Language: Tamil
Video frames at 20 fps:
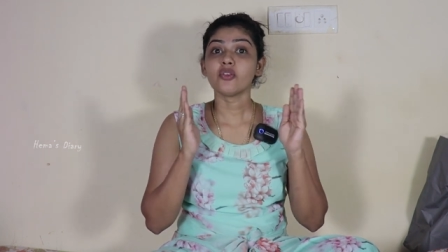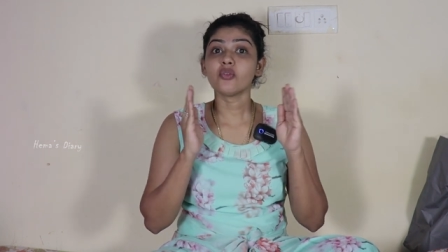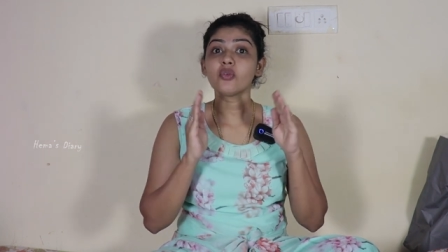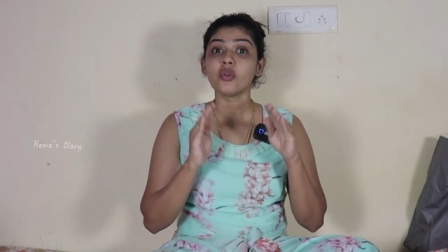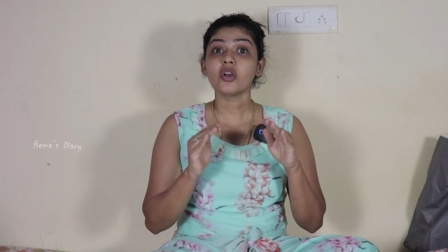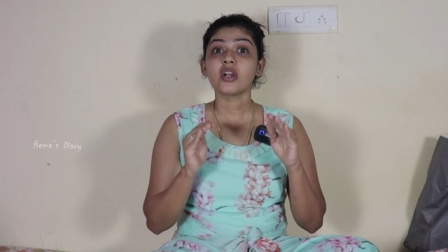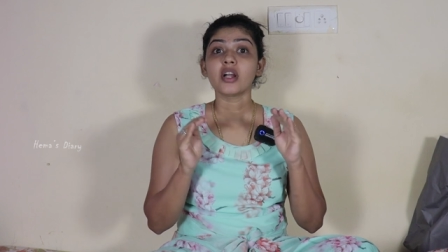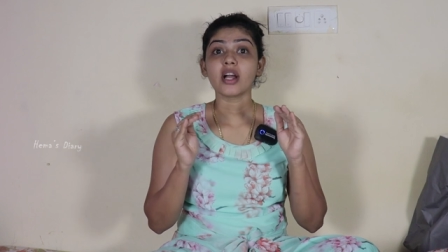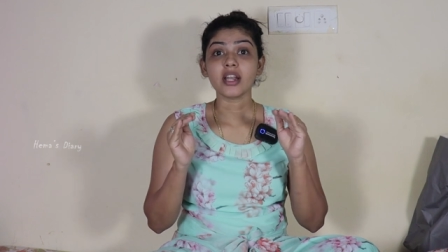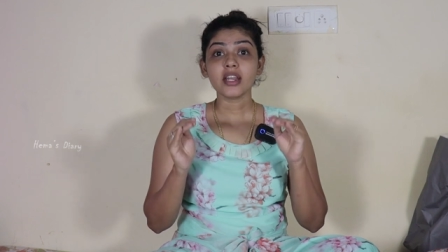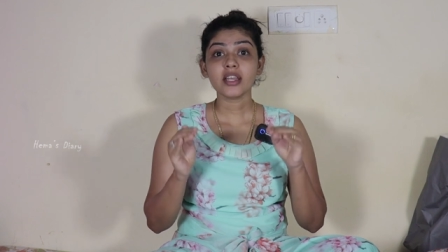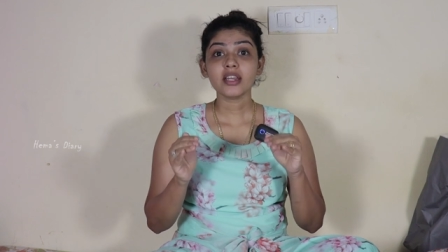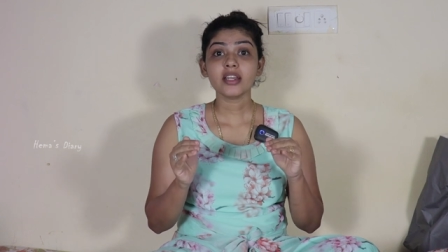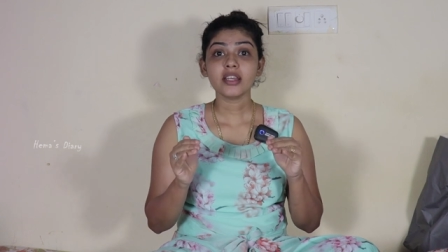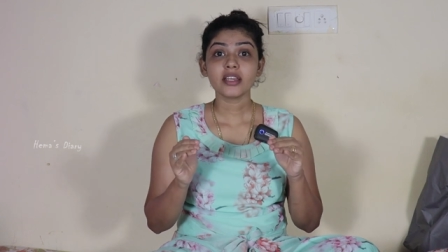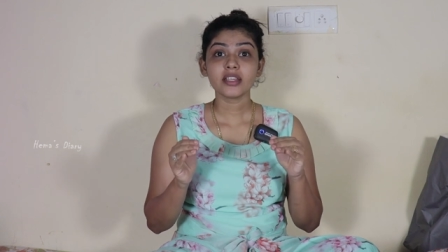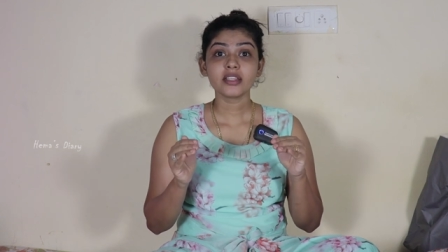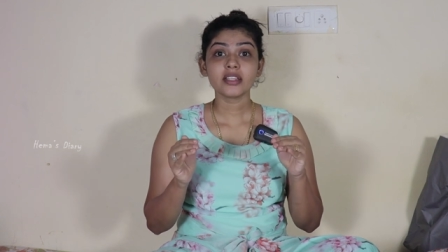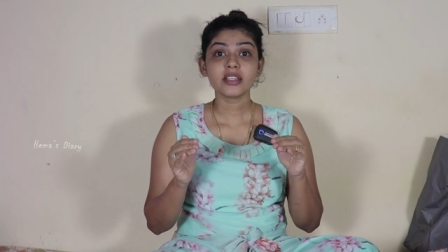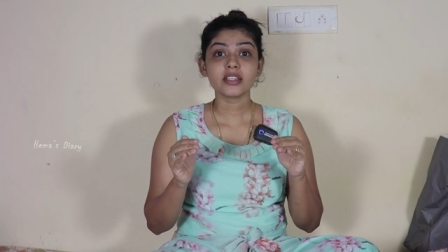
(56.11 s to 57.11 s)
இவ்வளோ
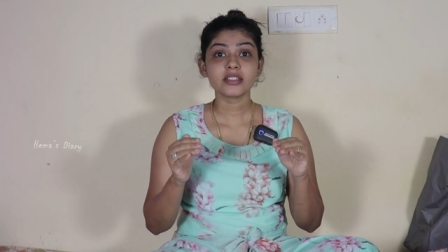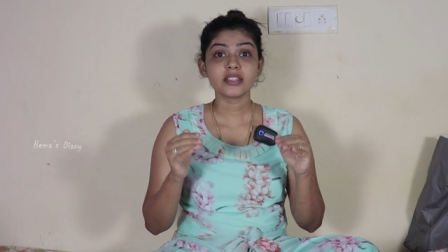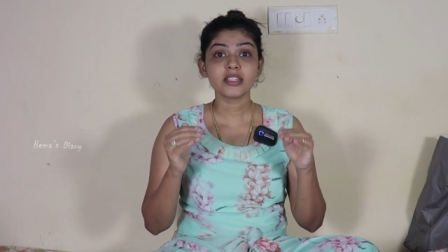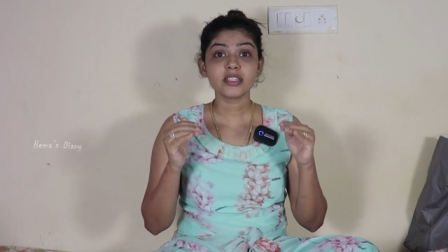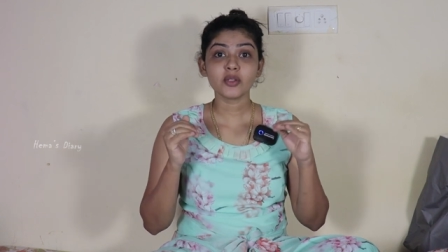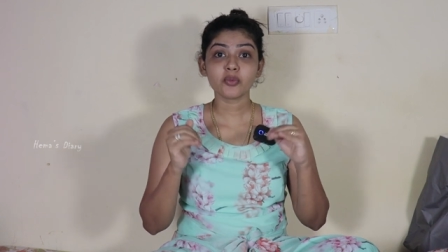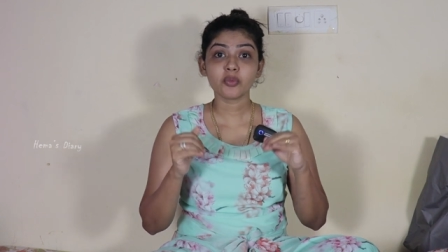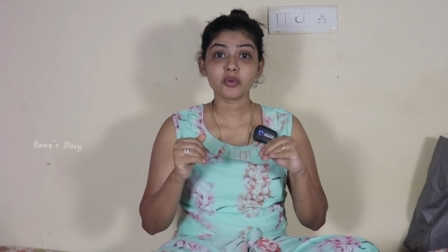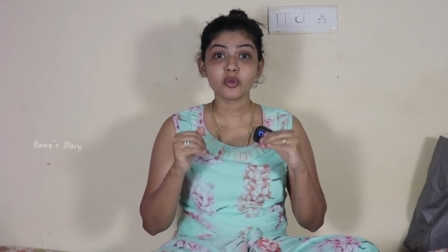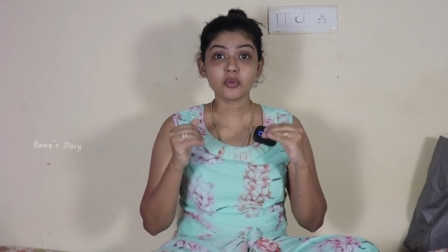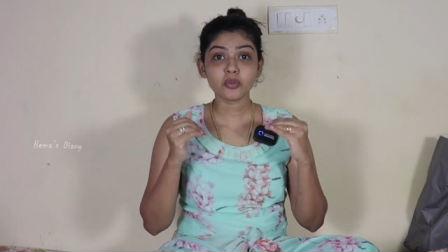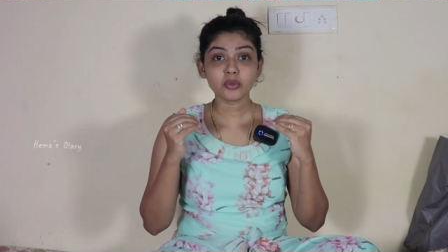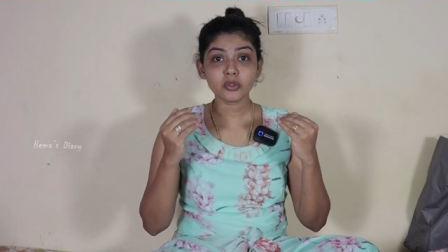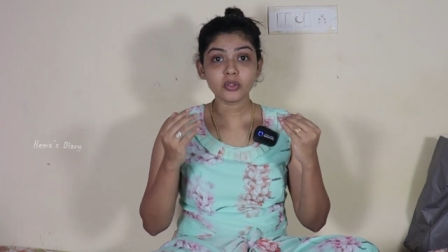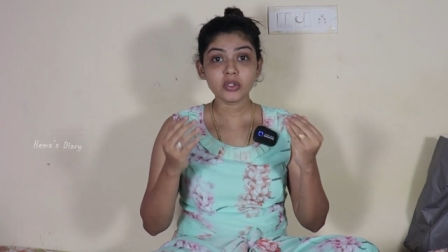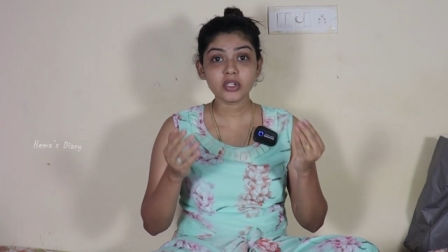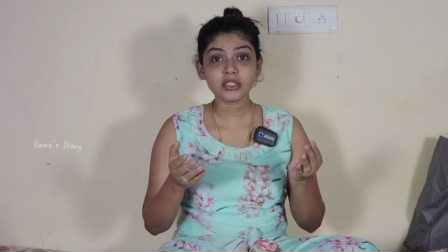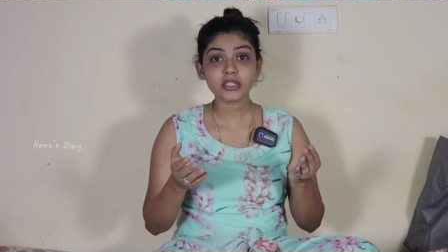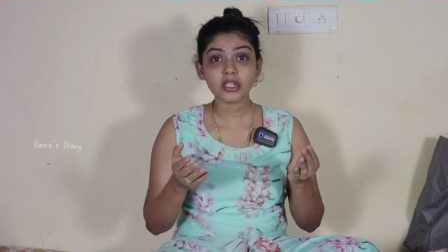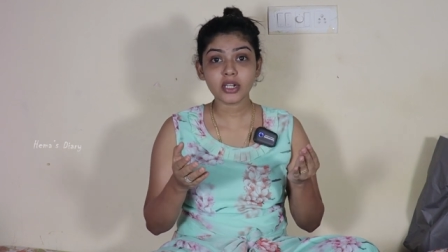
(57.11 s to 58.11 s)
காலையில் எழுந்திரிச்சு இந்த பொண்ணு
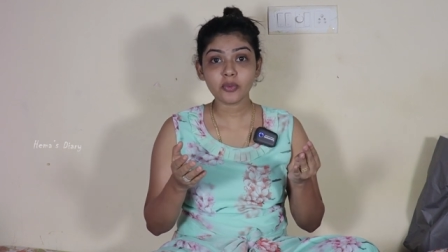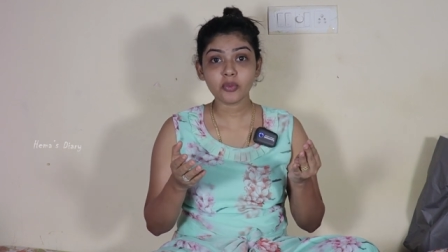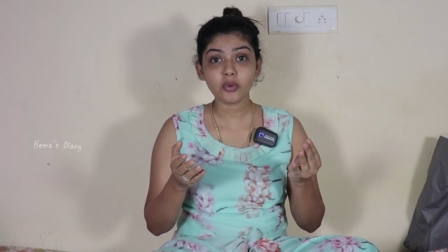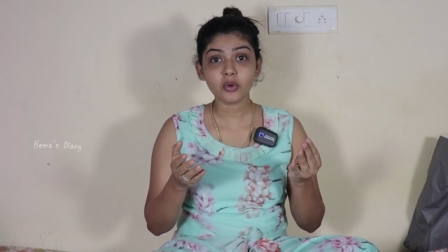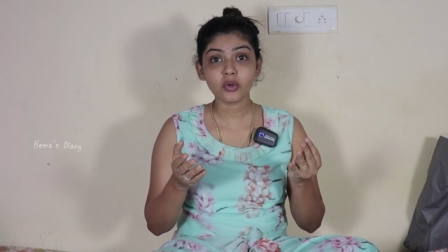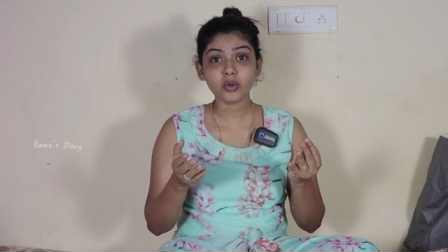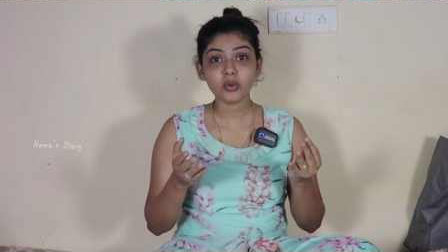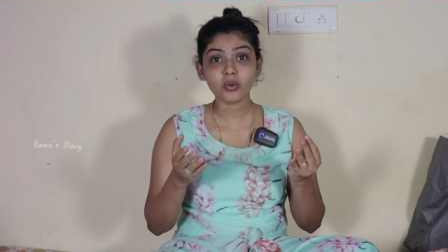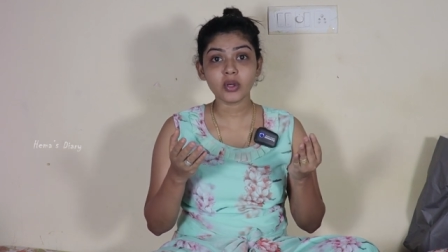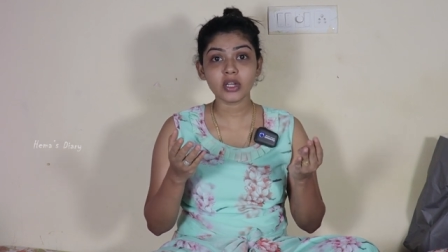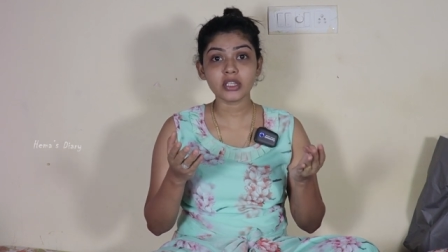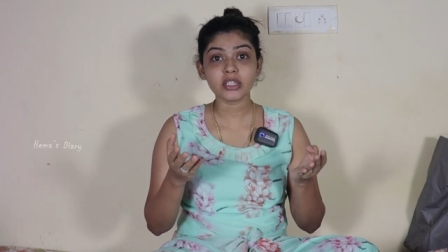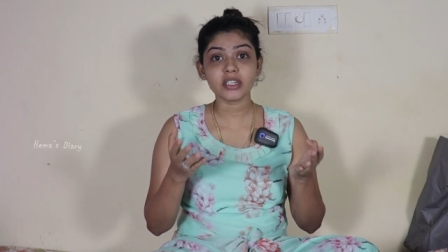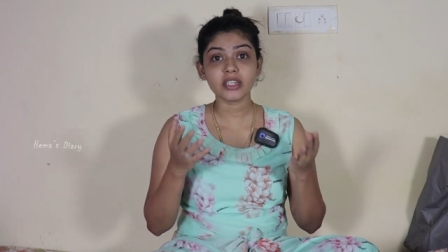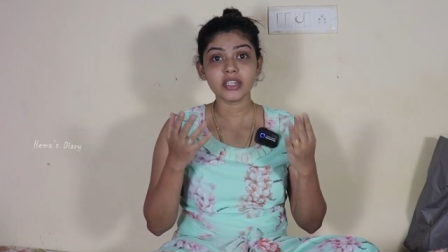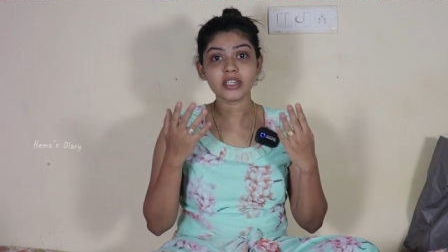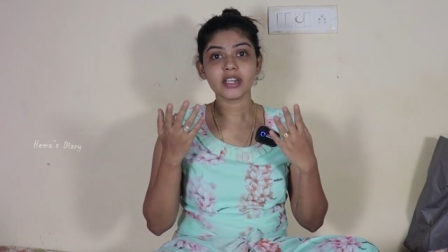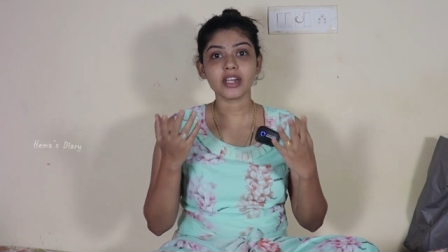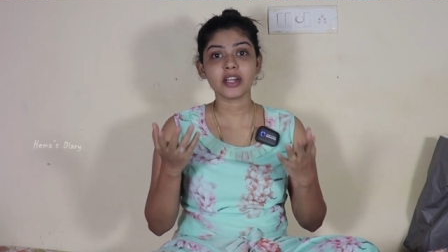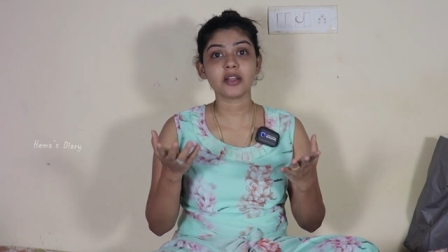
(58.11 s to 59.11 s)
புது ட்ரெஸ் எல்லாம் போட்டு
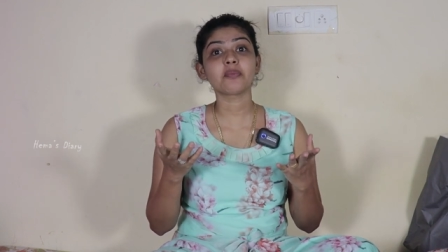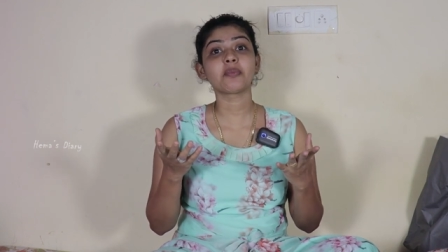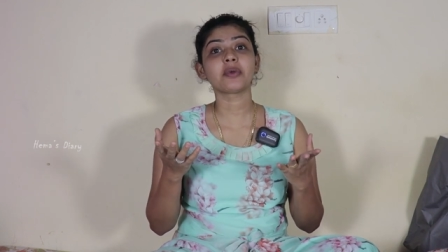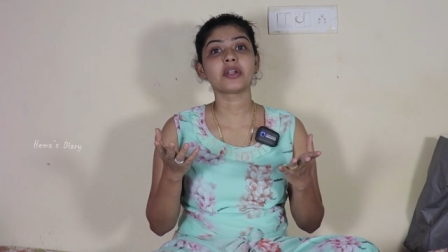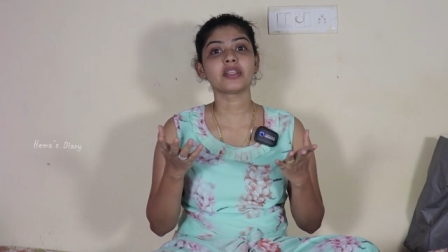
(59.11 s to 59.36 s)
உட்காந்துக்கிட்டு என்னடா